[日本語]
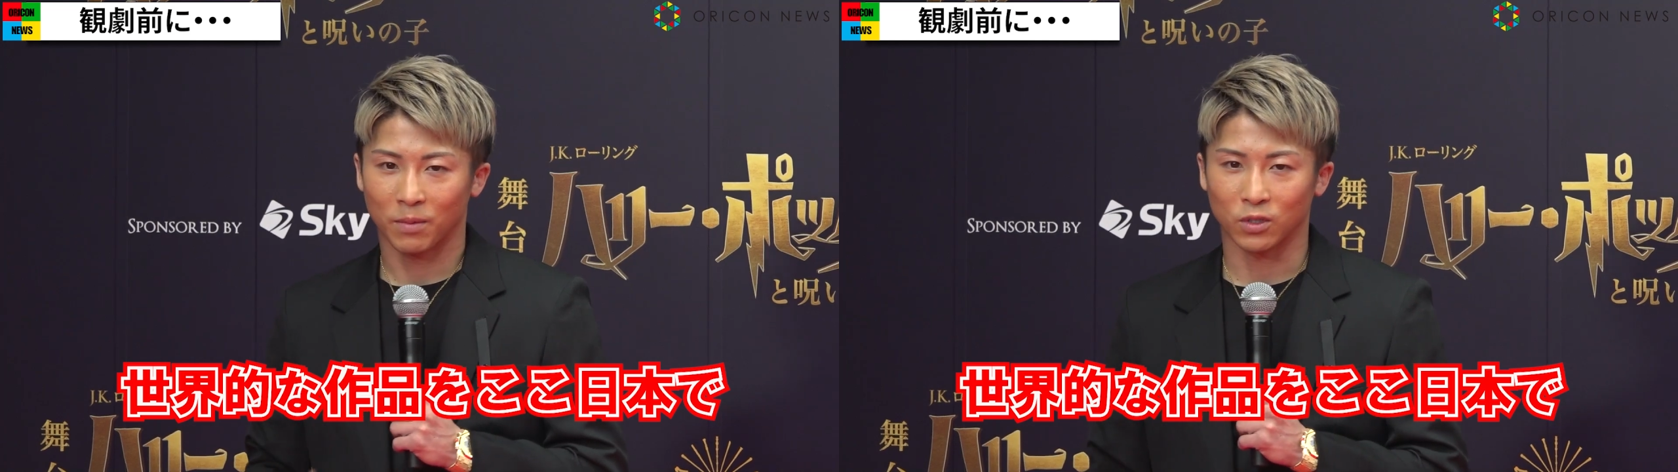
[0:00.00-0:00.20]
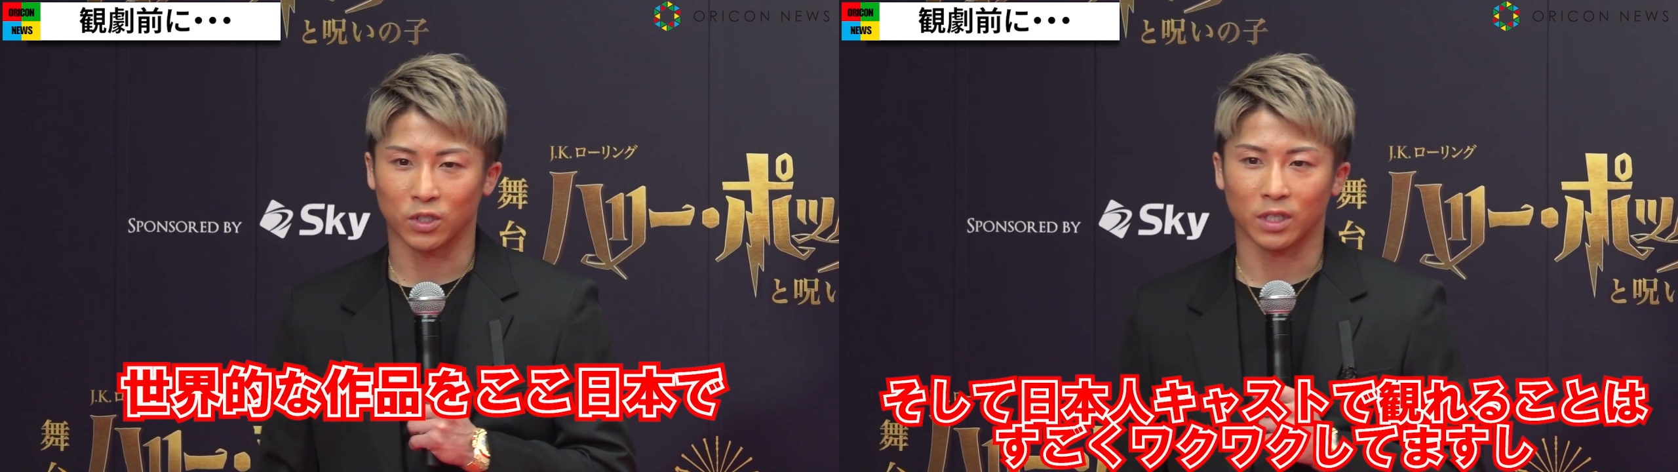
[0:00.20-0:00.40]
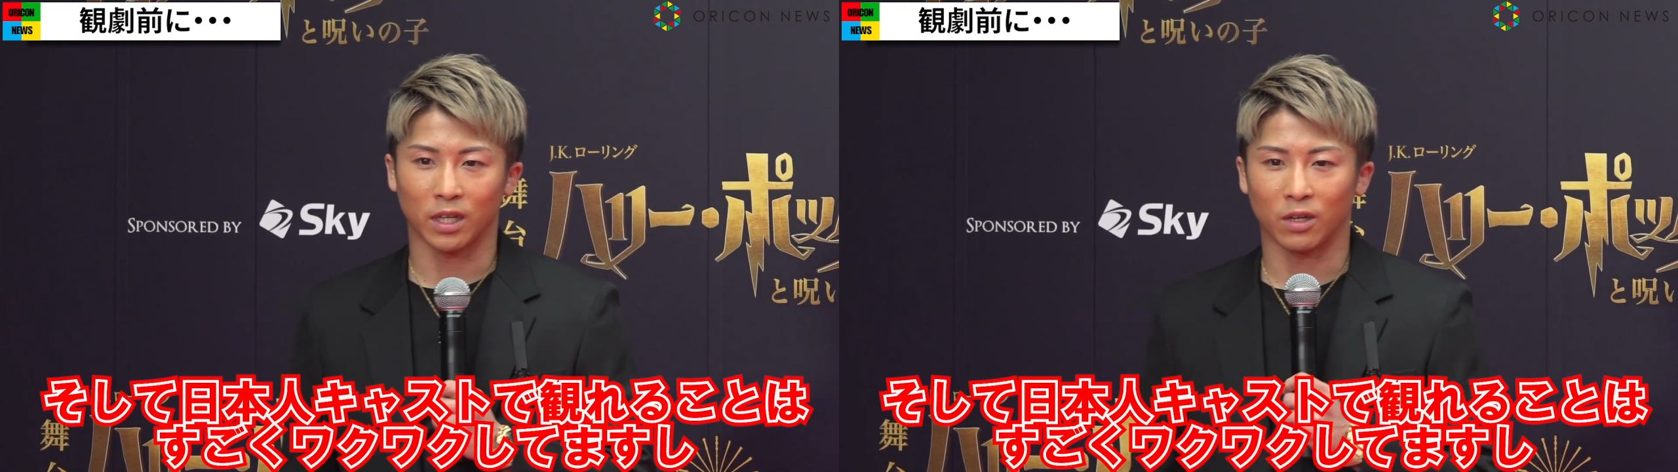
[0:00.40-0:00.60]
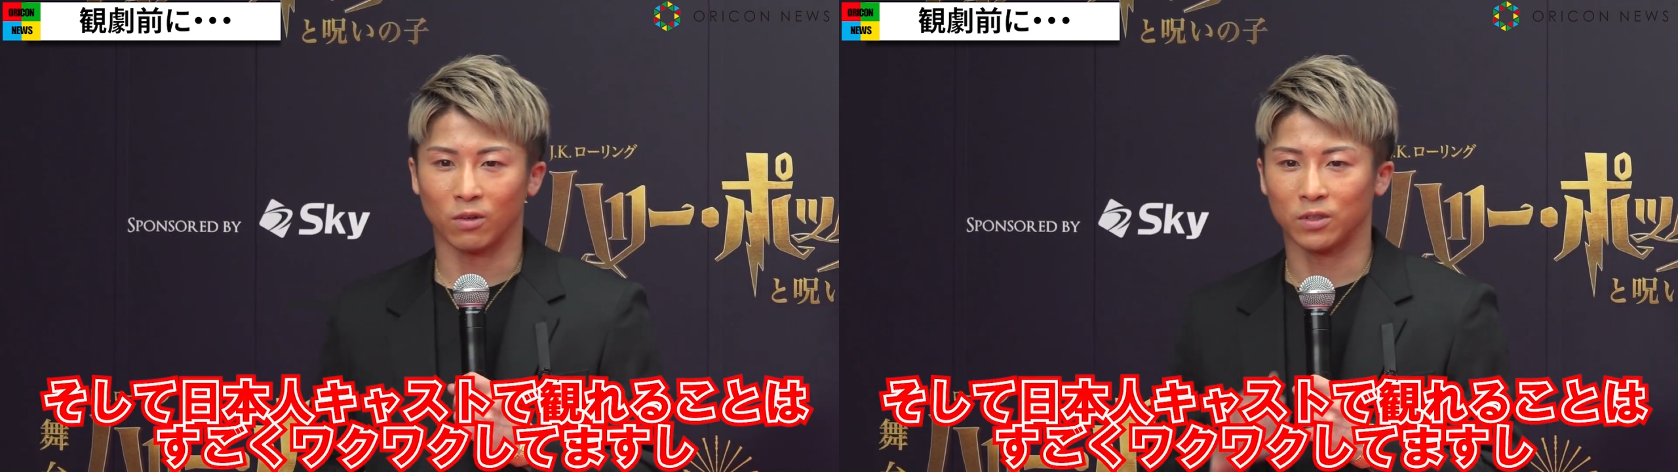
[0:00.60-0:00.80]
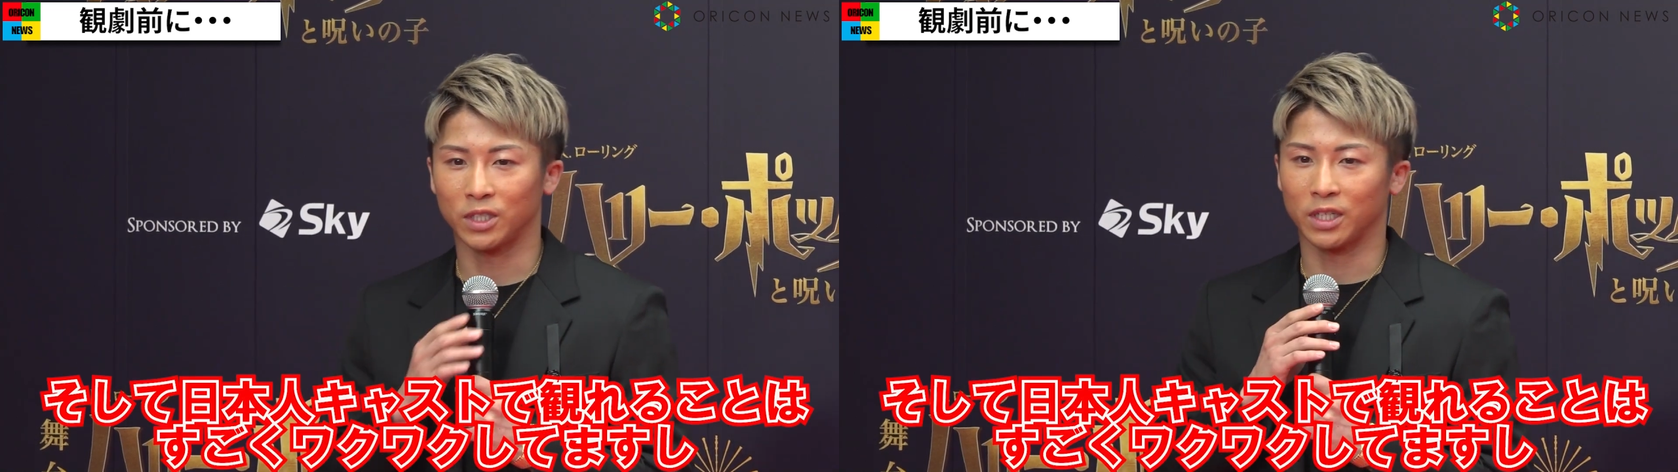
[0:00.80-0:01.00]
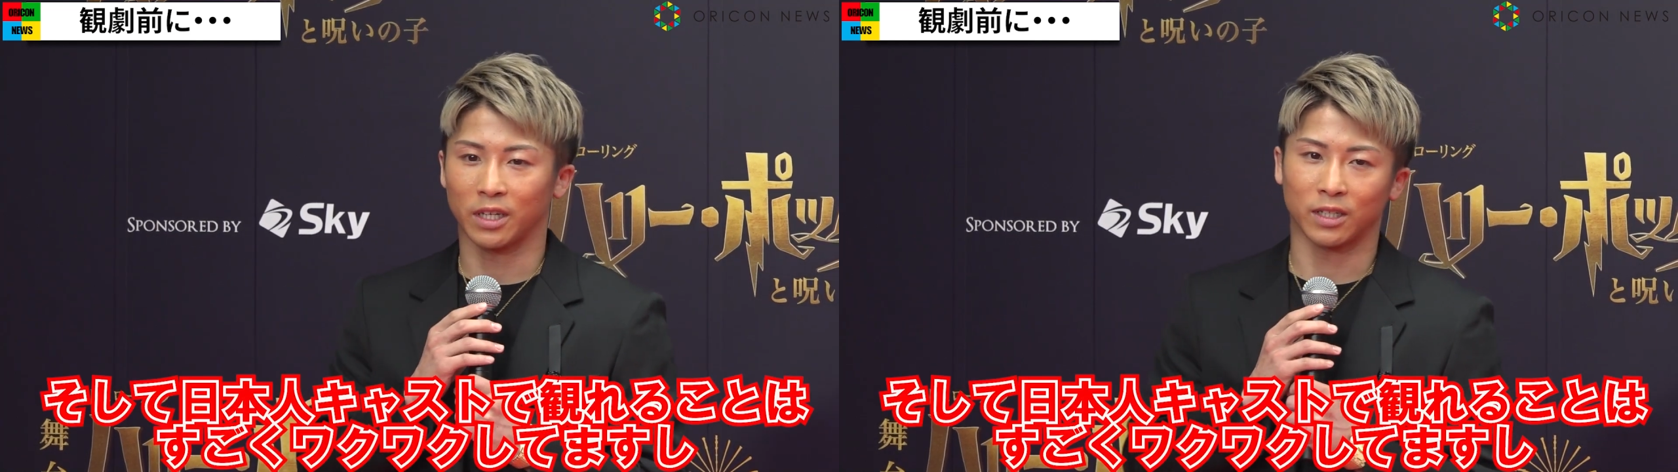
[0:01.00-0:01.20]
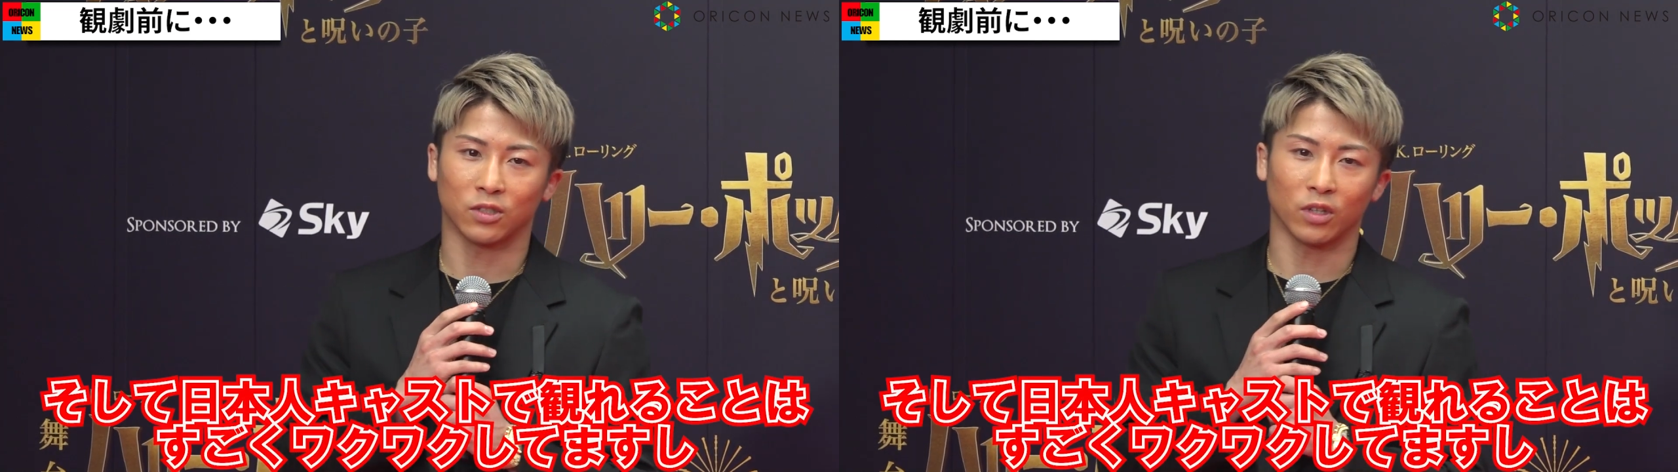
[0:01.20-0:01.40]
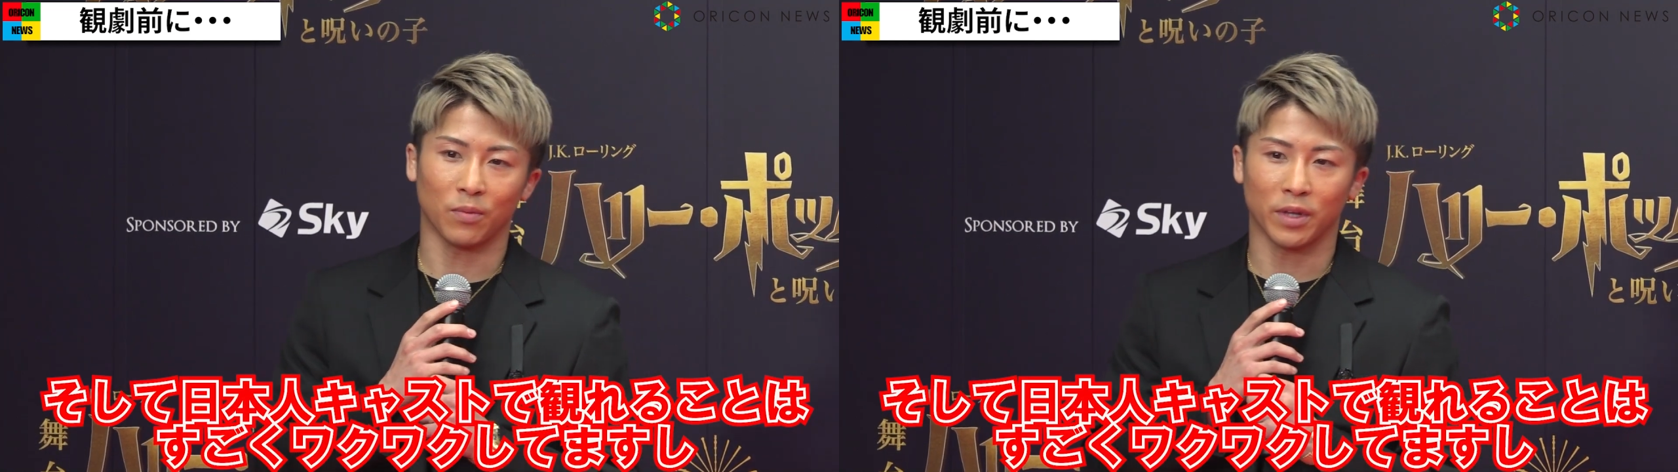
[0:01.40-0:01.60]
まあ、そして日本人
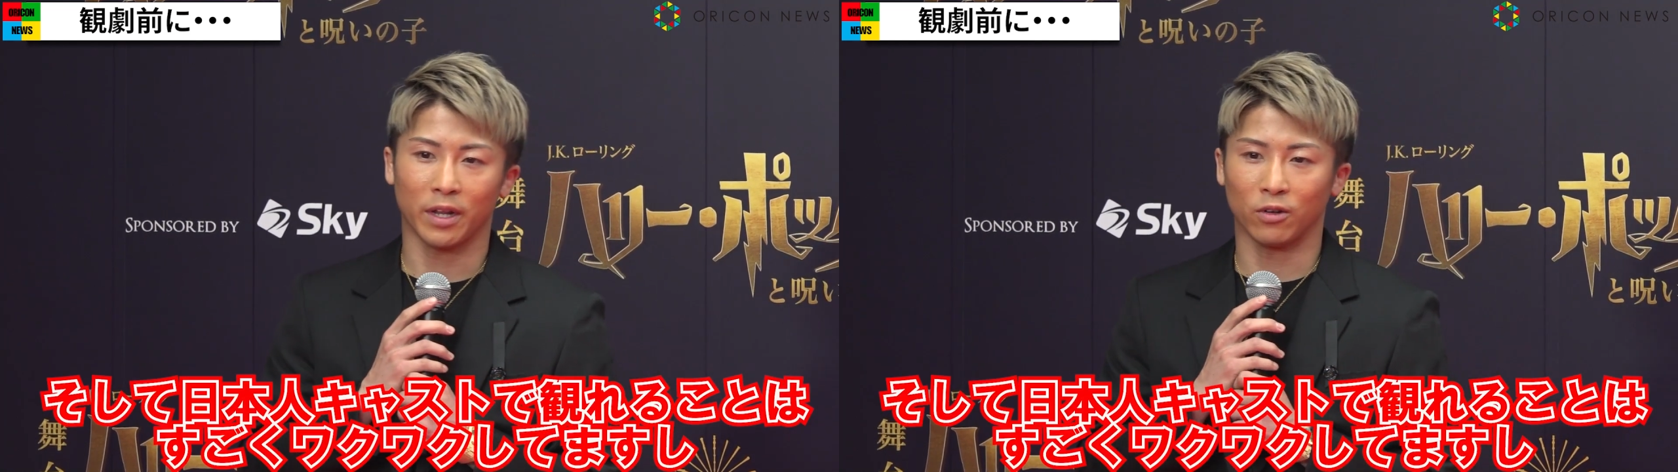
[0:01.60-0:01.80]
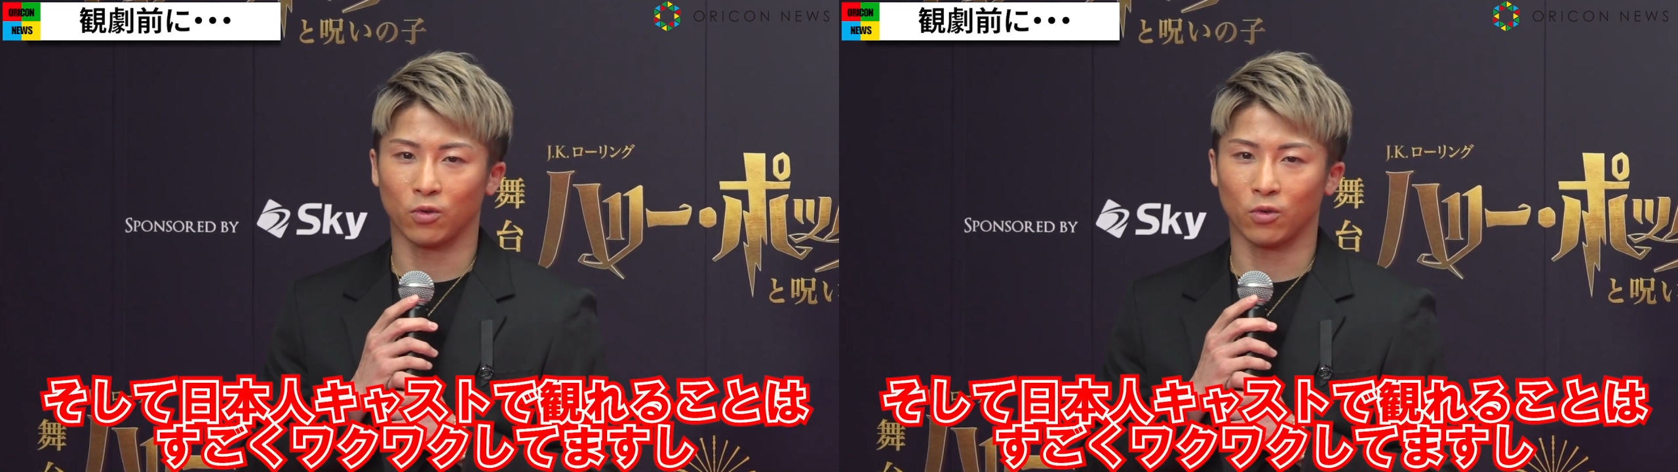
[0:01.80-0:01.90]
キャストで見れ